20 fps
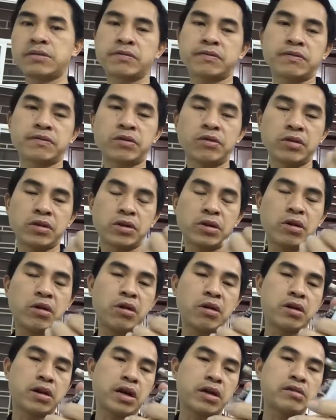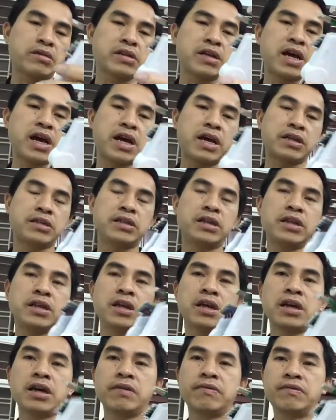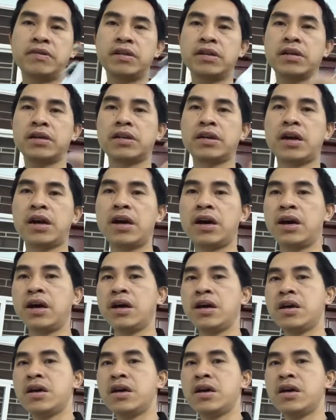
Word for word: tuổi thọ kéo dài rất thích hợp với người thợ